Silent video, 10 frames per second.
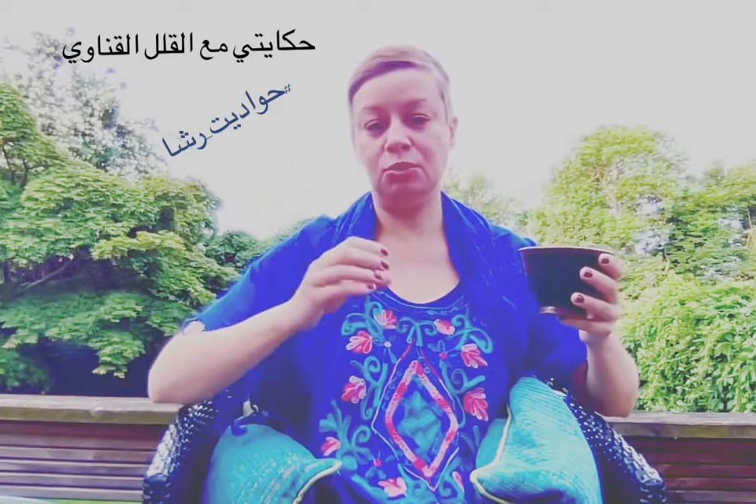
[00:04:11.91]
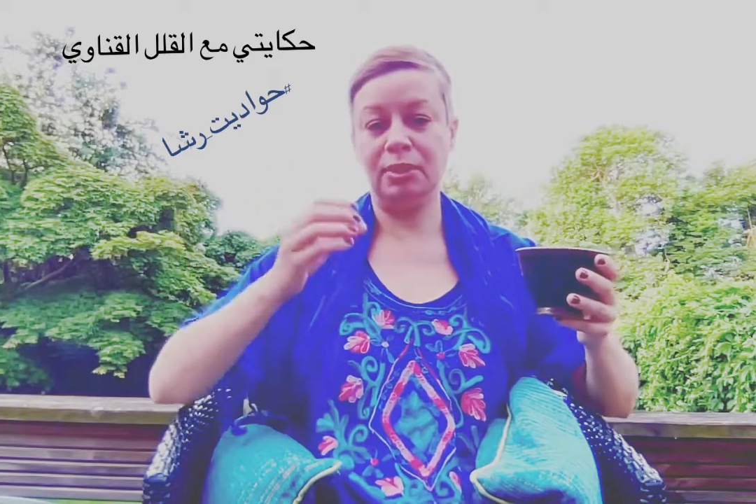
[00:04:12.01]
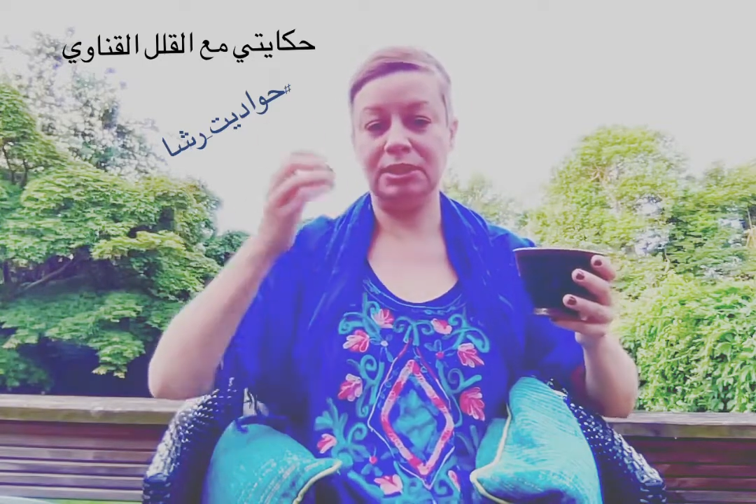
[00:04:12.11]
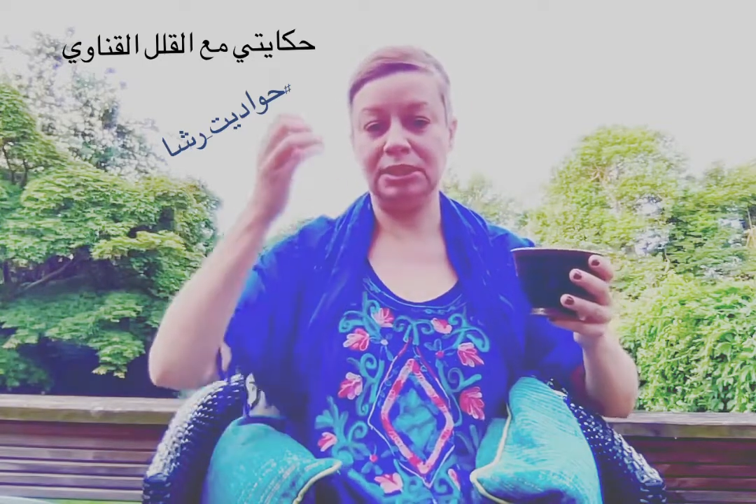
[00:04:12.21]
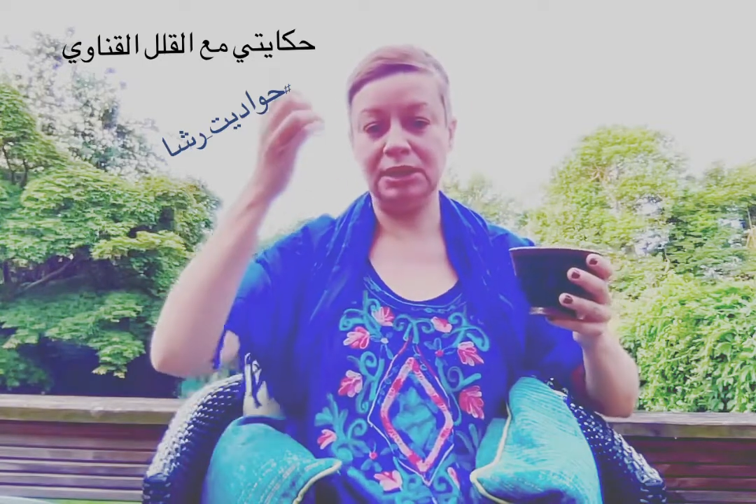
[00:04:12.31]

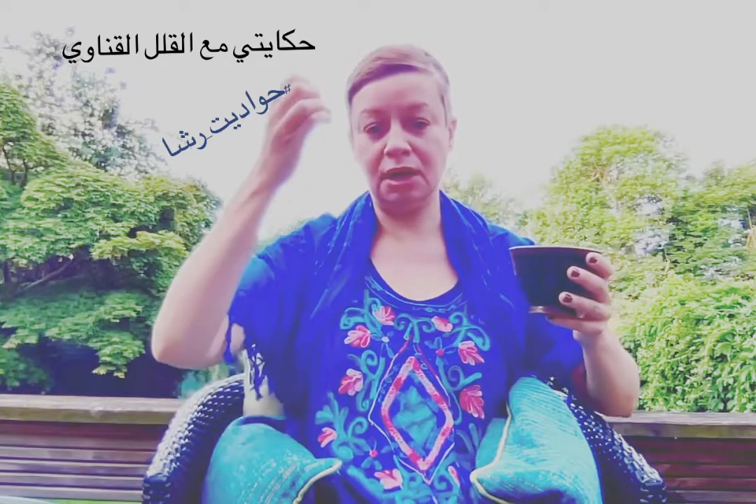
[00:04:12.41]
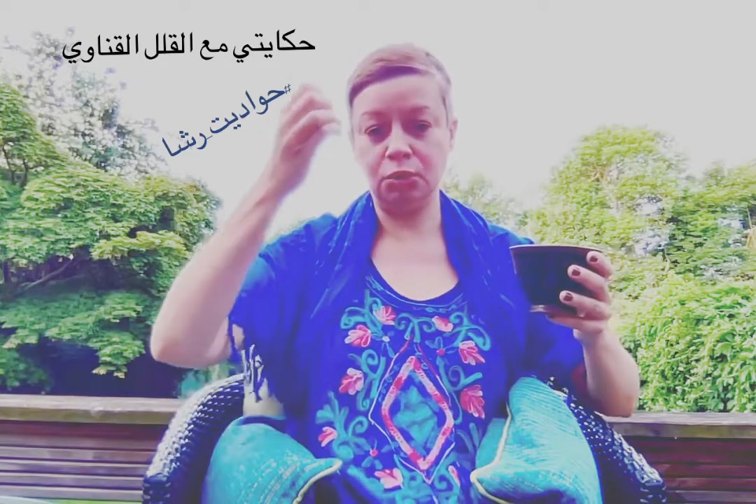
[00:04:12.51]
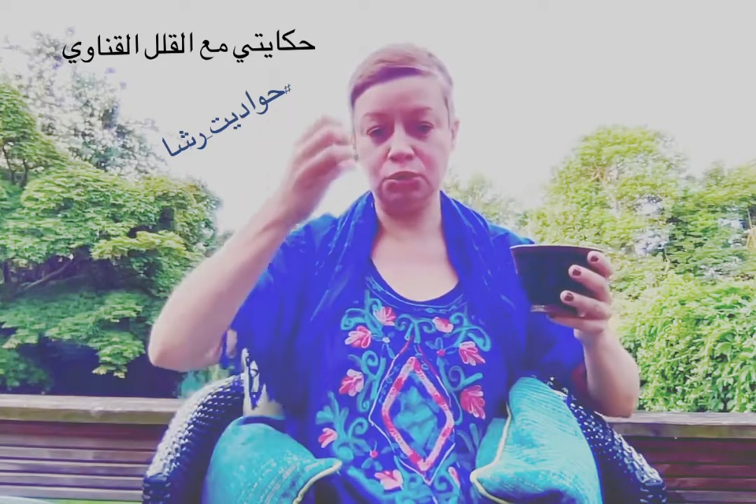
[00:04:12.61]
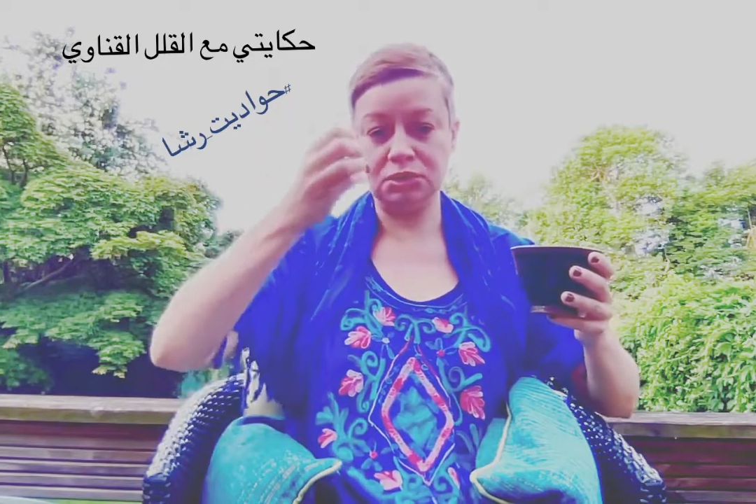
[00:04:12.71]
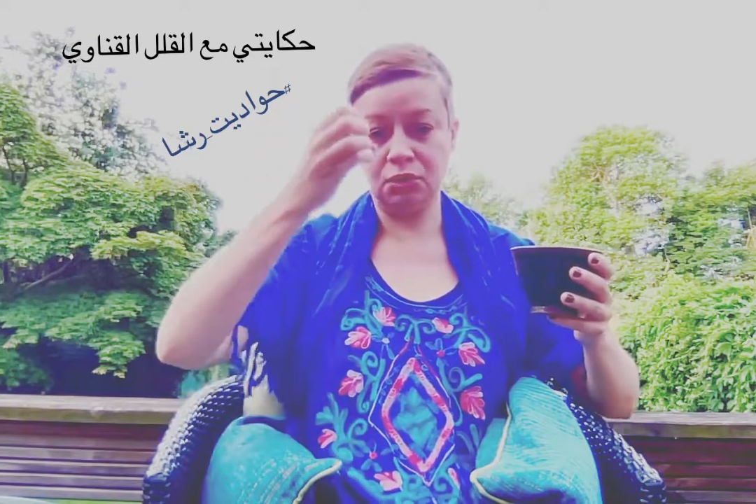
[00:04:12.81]
وبعدين ليها
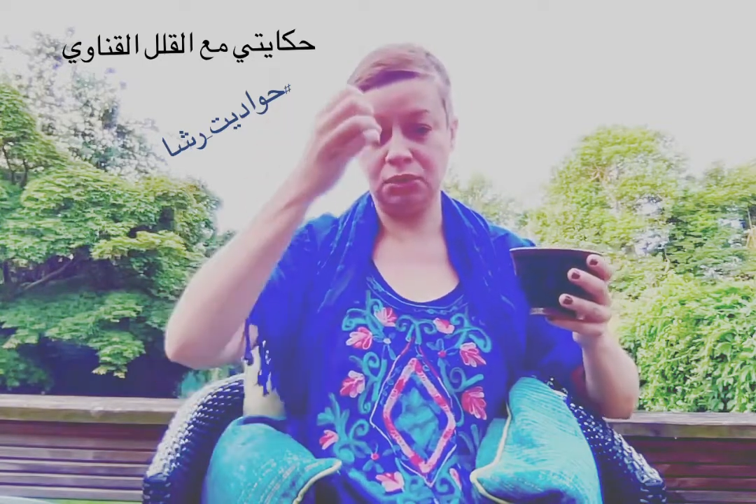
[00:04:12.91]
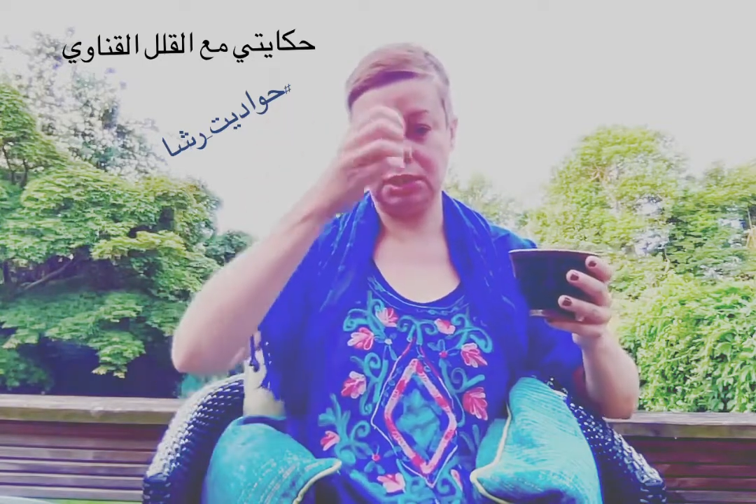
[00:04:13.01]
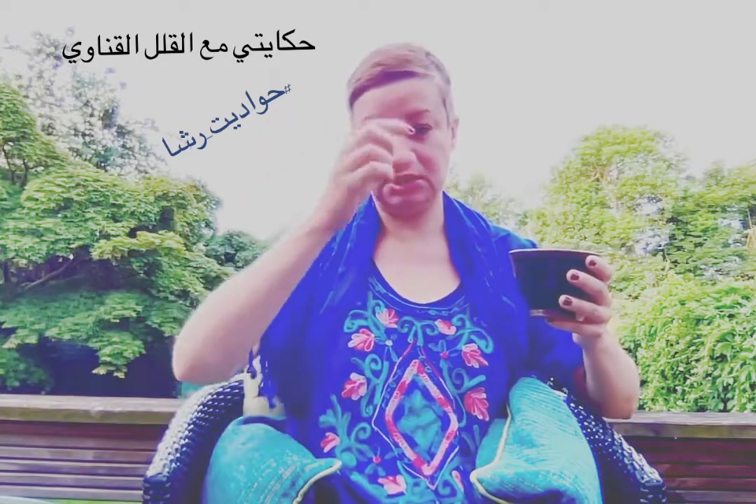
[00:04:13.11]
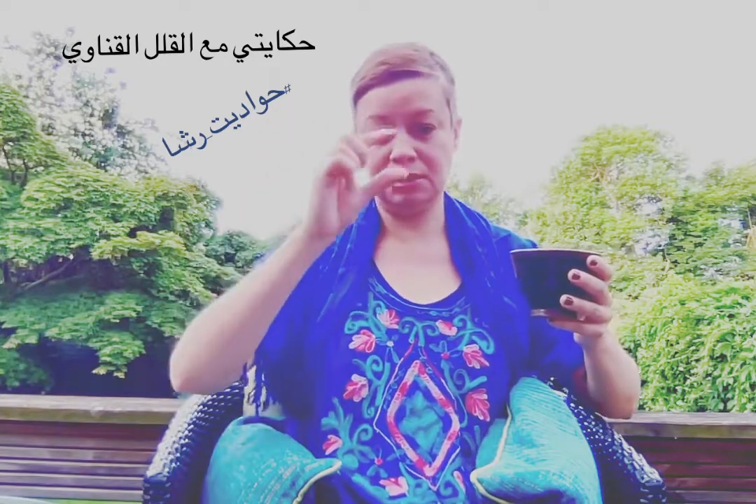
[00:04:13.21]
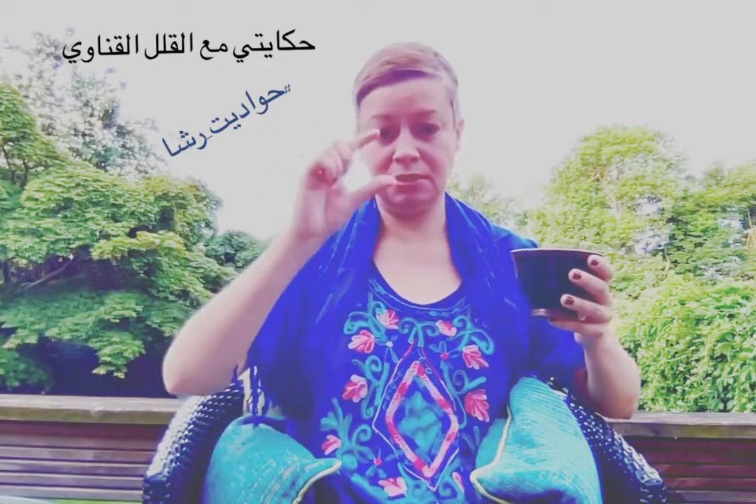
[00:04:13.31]
غطيان
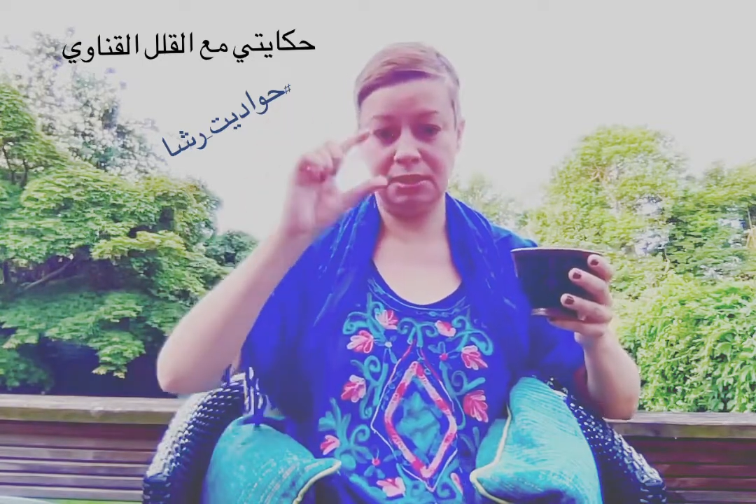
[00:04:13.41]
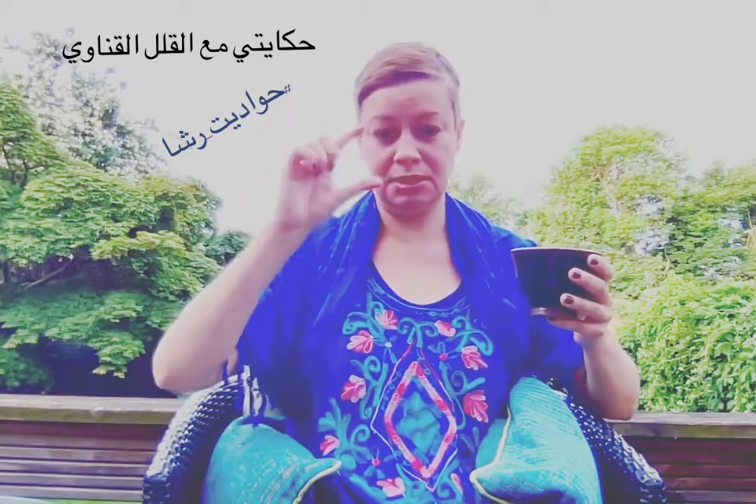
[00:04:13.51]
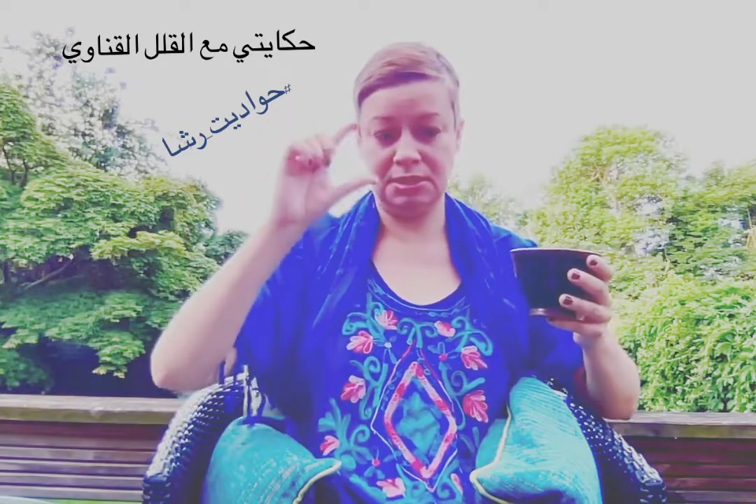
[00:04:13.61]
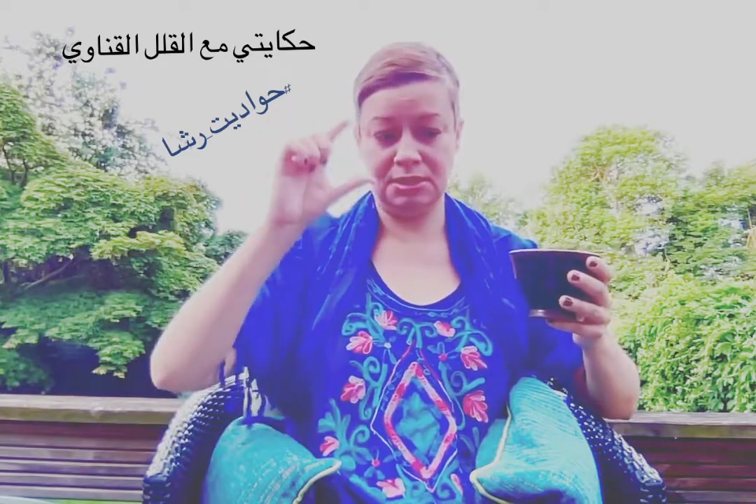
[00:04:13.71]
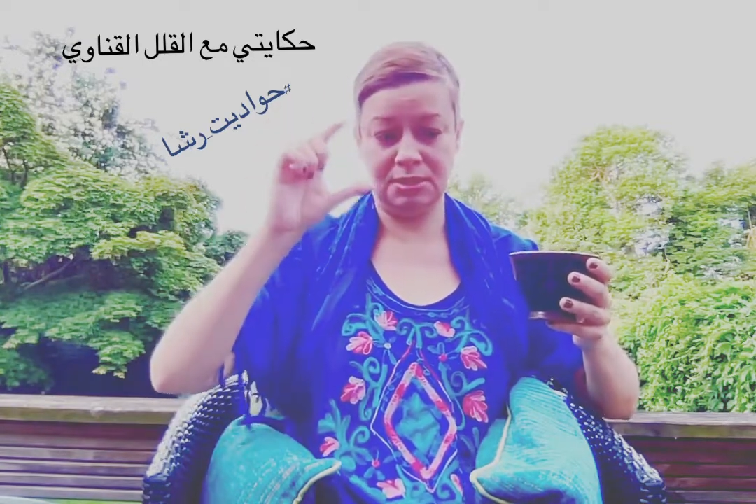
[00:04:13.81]
كده
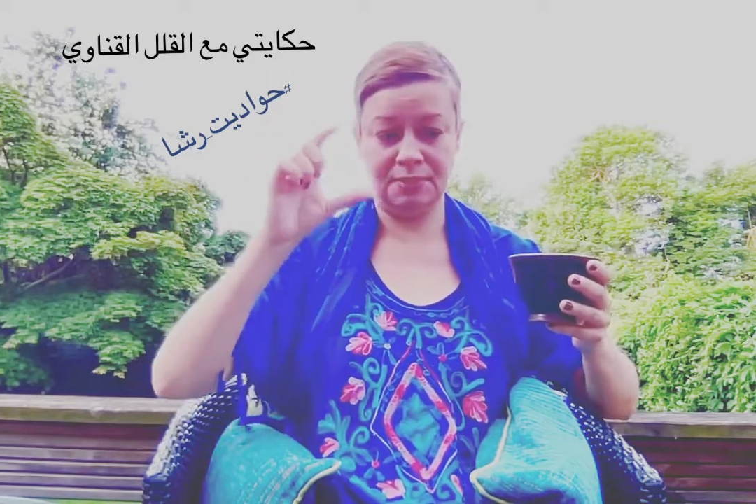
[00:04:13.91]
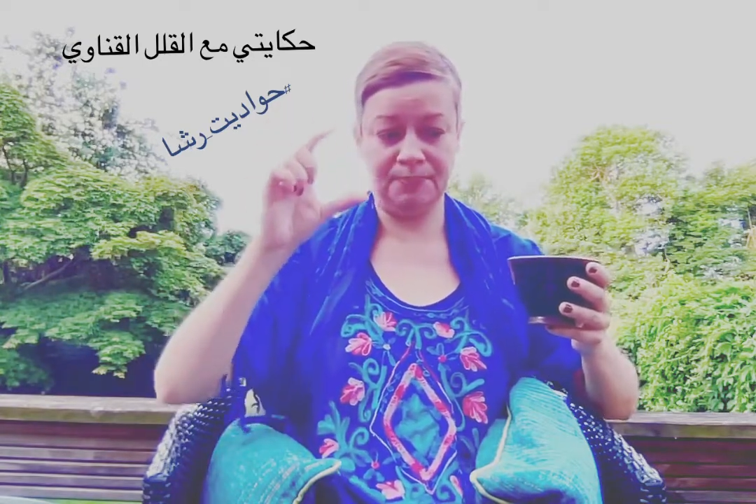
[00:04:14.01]
آه،